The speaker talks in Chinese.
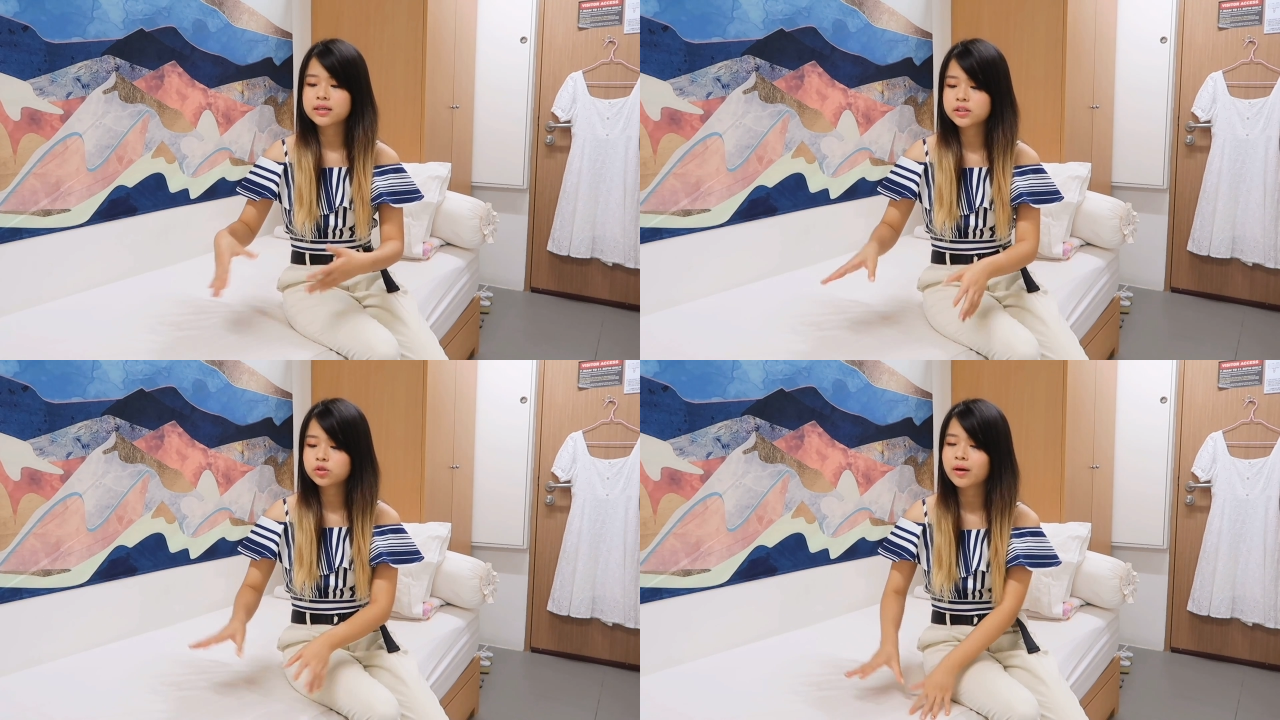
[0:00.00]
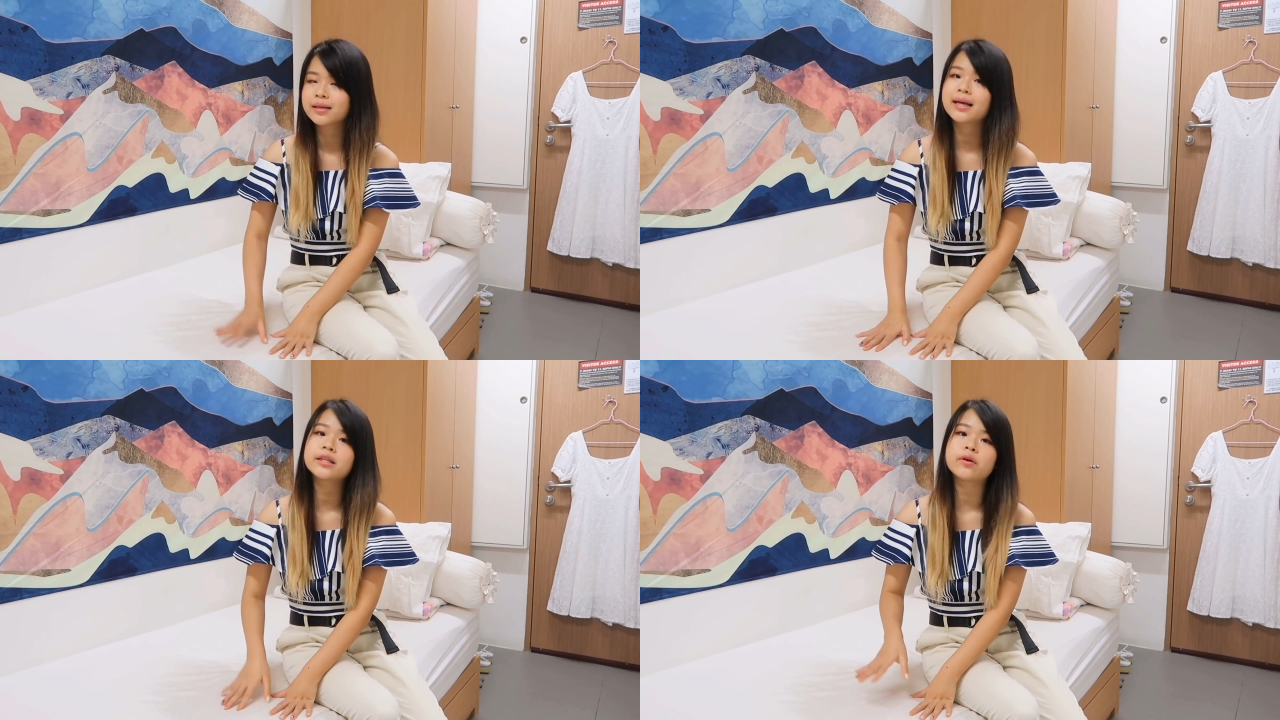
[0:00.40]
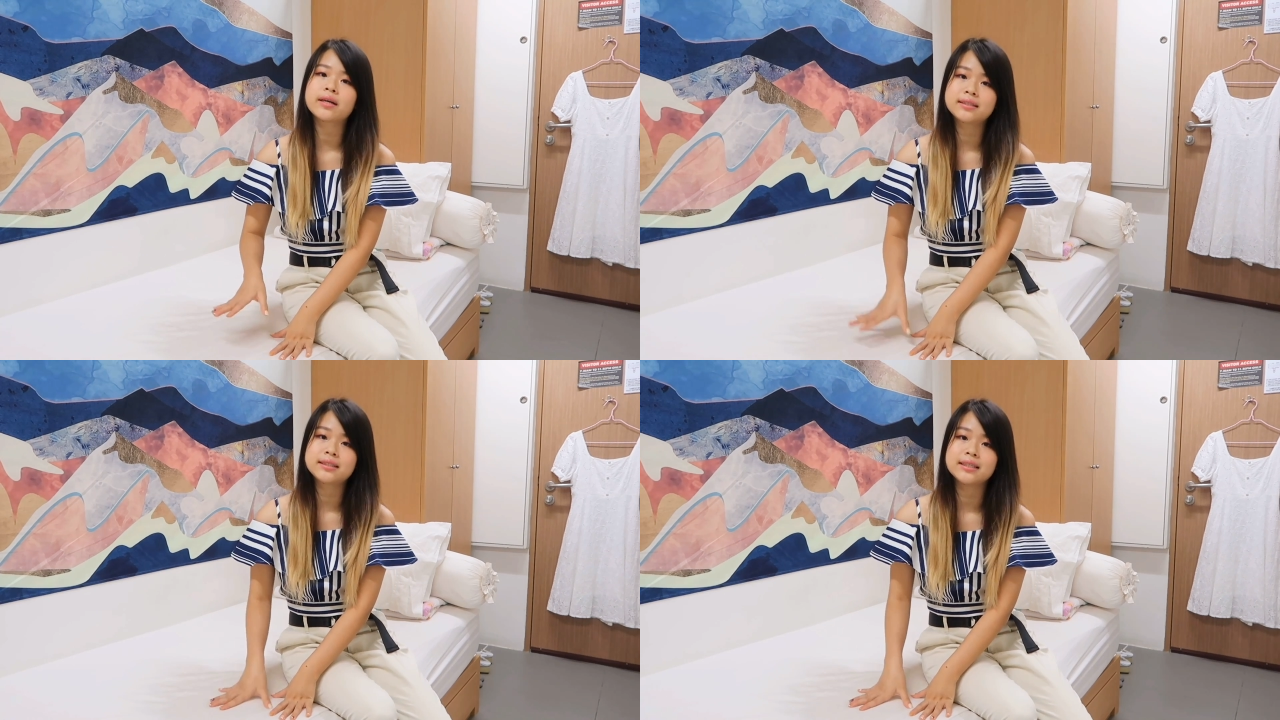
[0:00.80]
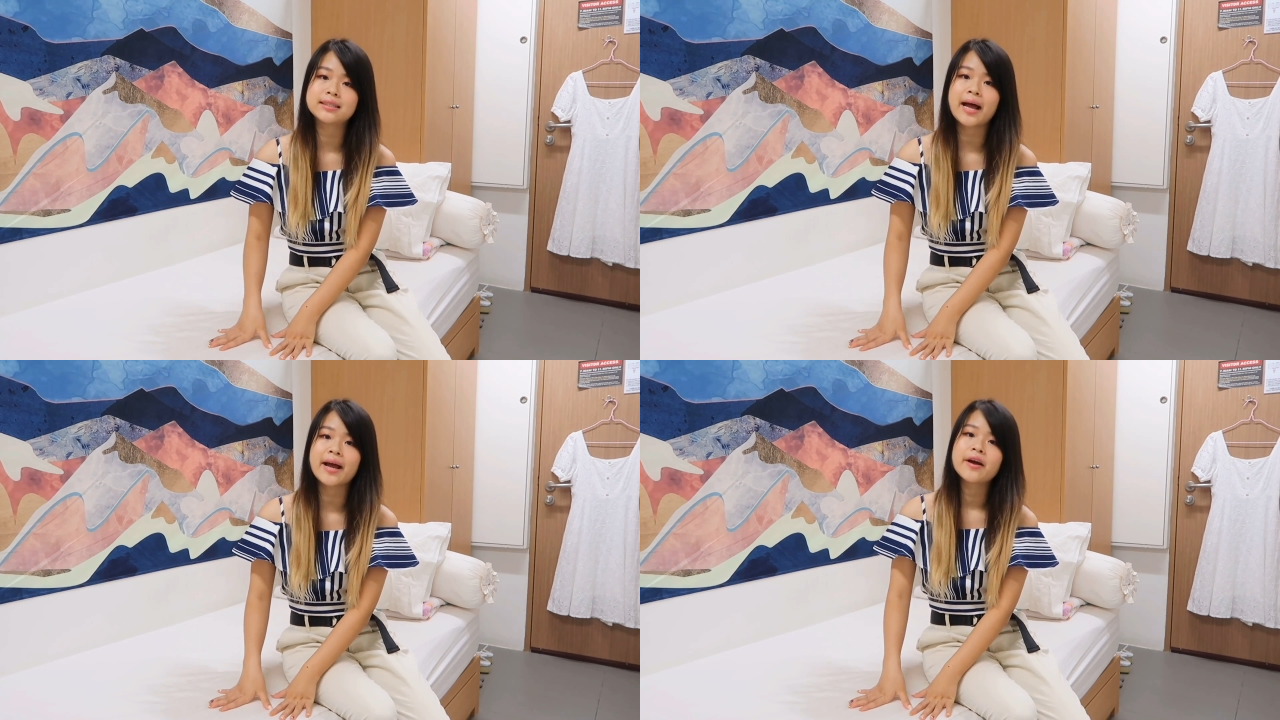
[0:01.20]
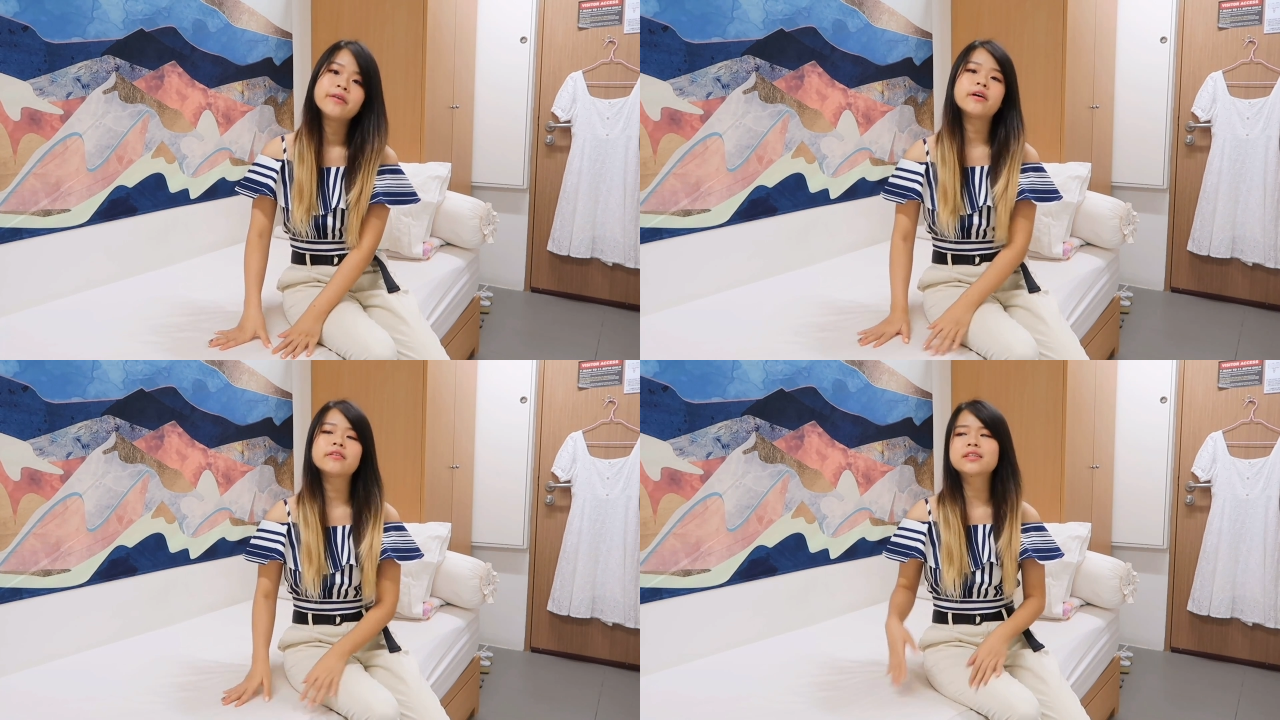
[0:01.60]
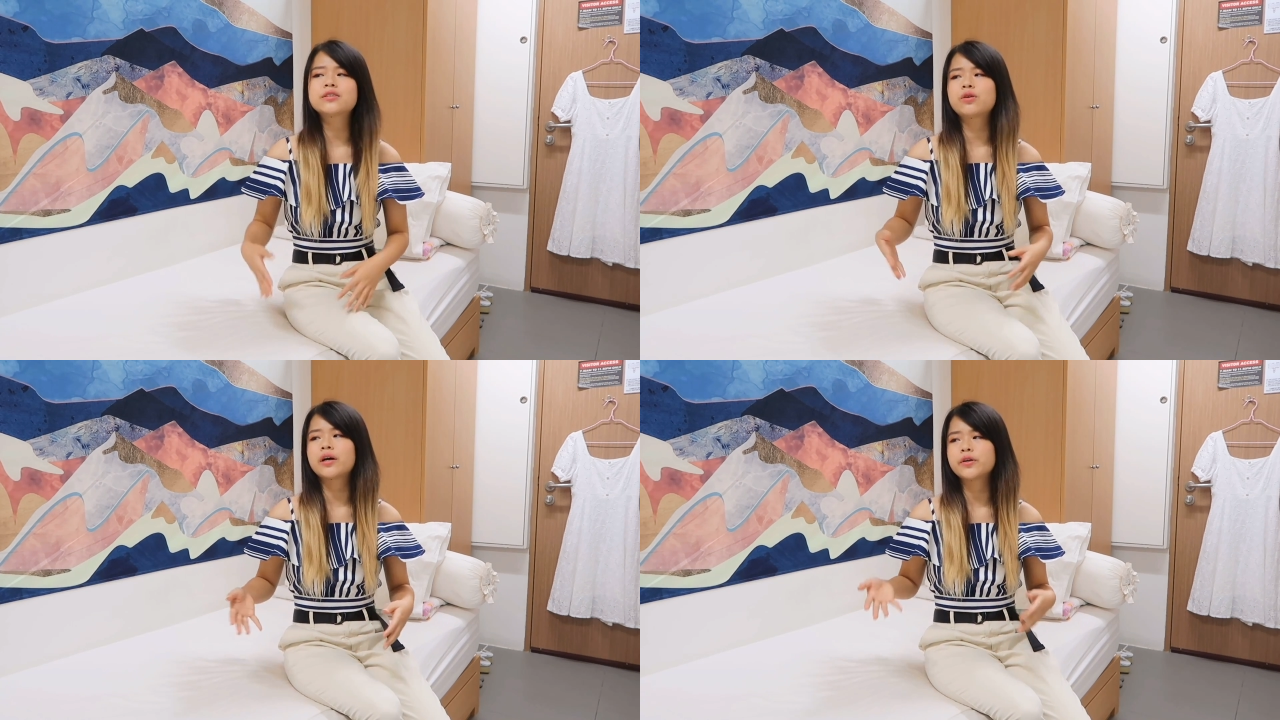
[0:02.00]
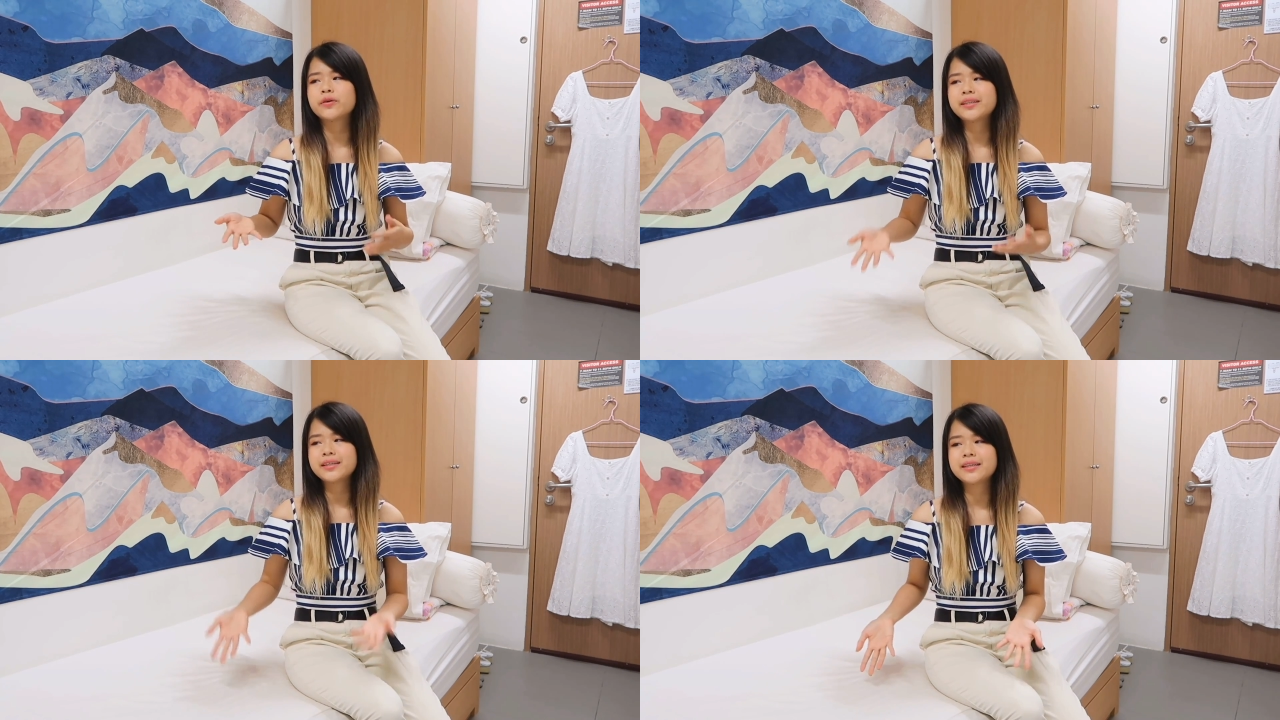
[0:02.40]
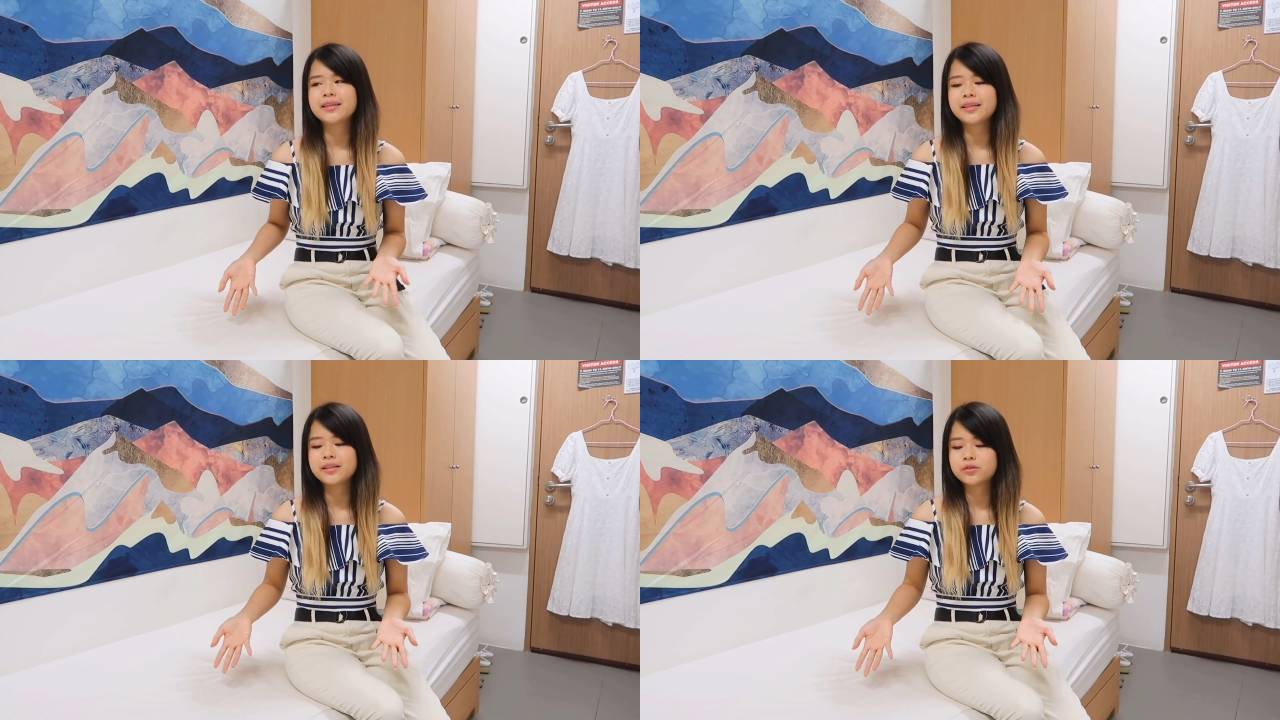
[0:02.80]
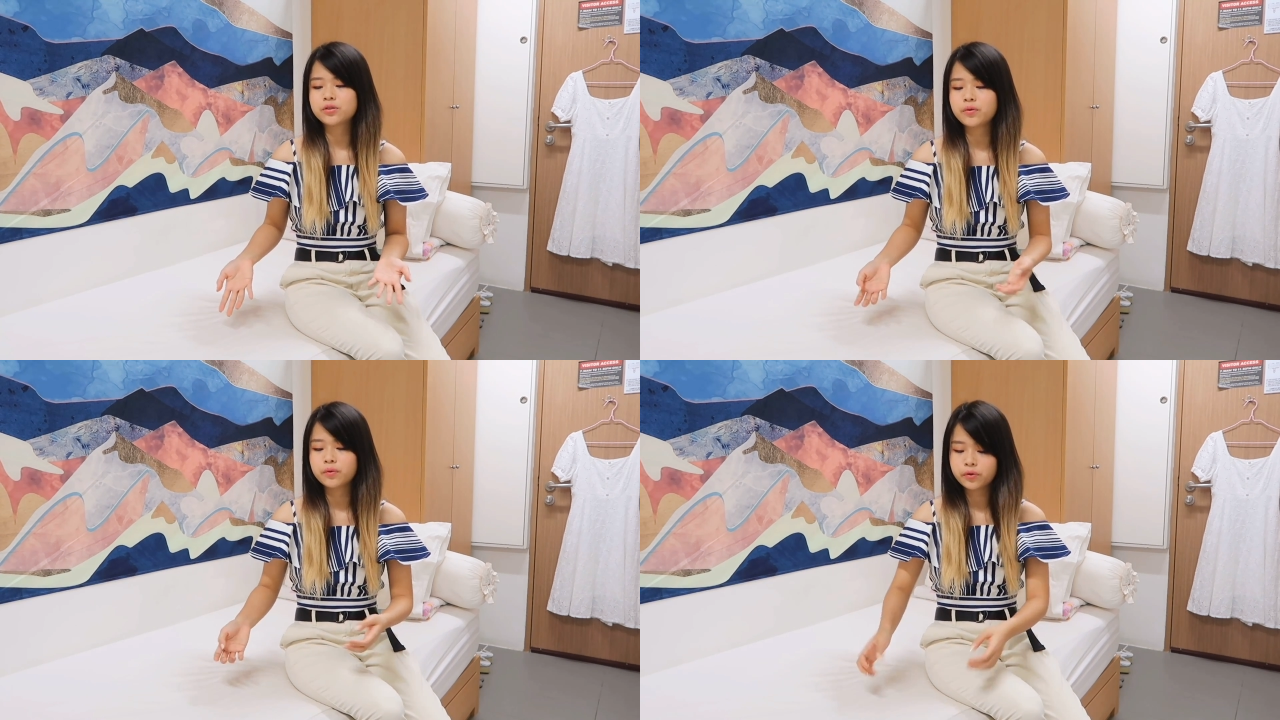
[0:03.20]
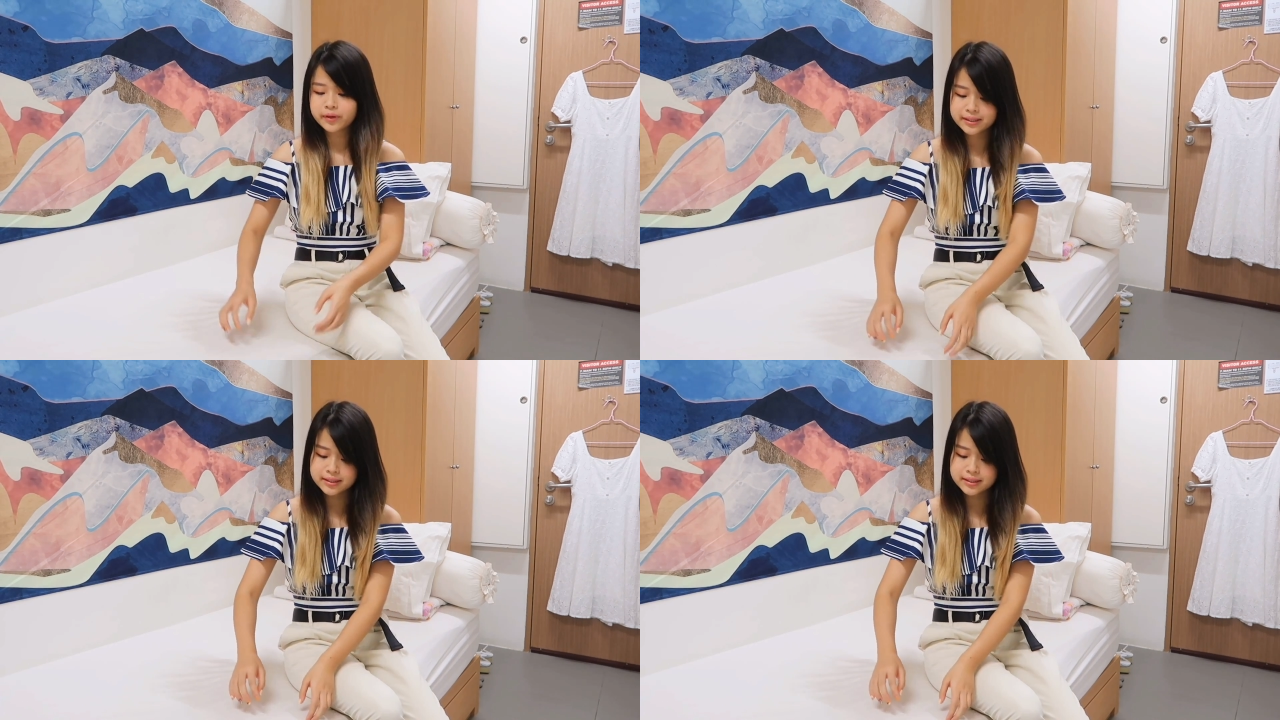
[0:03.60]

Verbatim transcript: 可是床单都要自己带。然后这个床有一点点硬，所以我会